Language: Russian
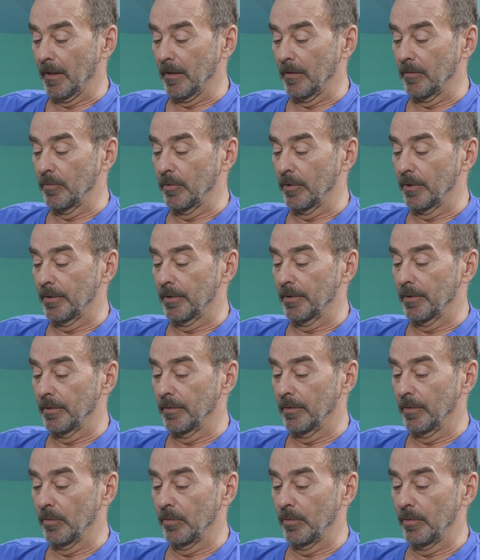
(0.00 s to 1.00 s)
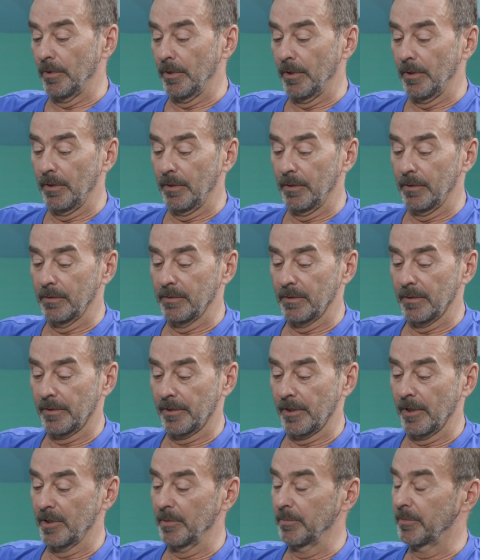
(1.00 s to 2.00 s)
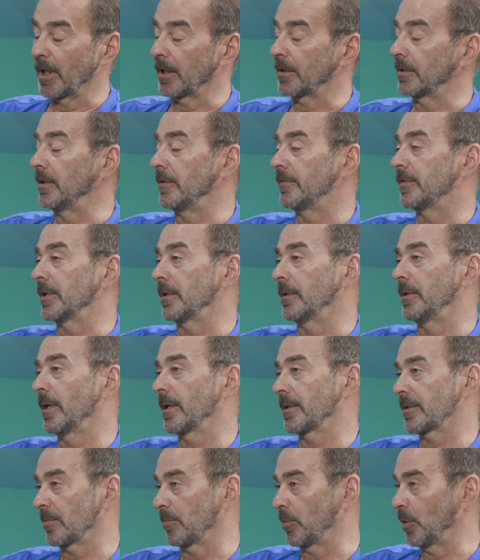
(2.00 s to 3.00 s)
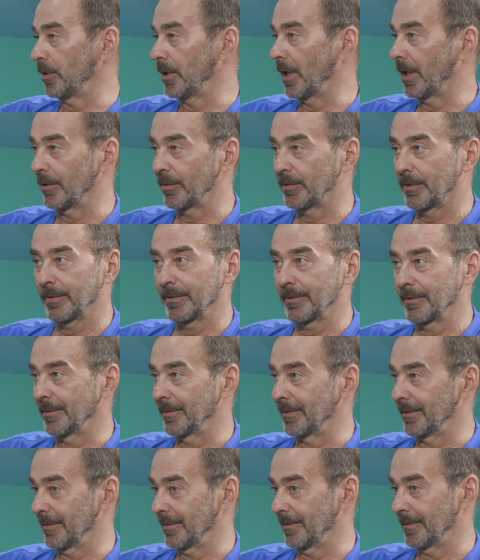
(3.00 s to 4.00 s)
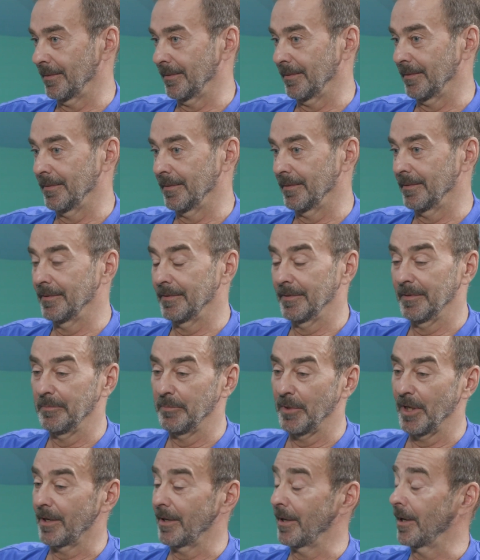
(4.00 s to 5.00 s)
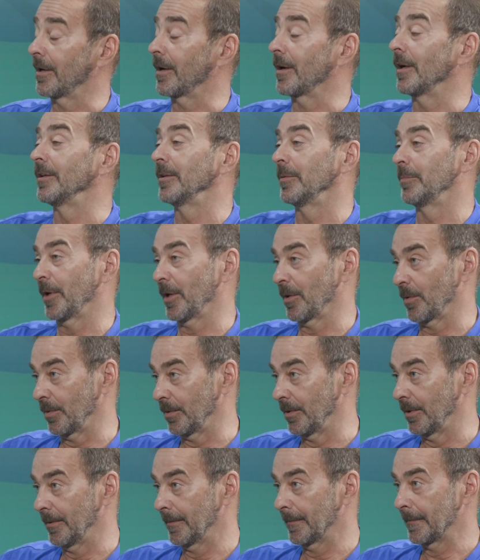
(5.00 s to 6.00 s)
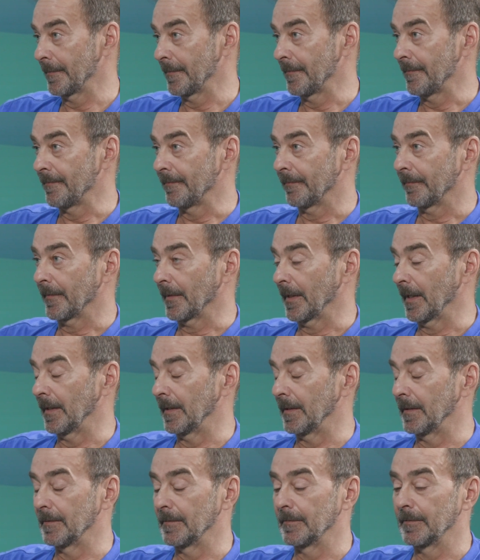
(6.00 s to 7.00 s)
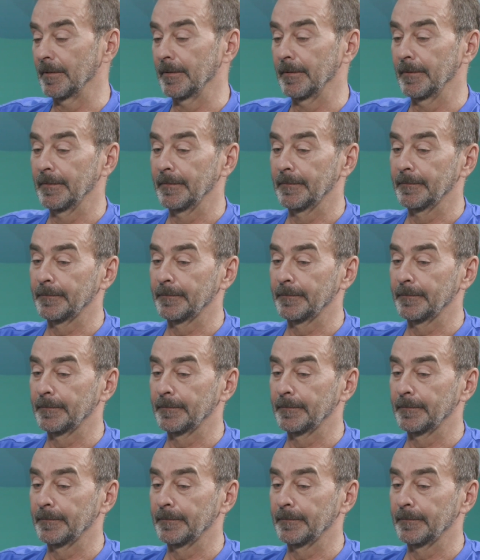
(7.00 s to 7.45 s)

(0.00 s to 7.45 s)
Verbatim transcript: Вот. Ну и, скажем так, не всегда соблюдают э, меры охраны природы. А вот.